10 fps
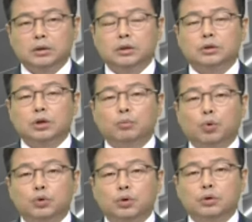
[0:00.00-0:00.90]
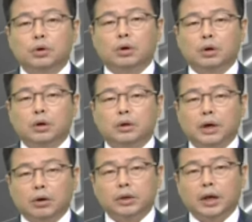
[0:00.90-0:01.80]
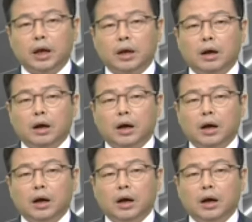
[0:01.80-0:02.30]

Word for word: 특정 목적력, 예컨대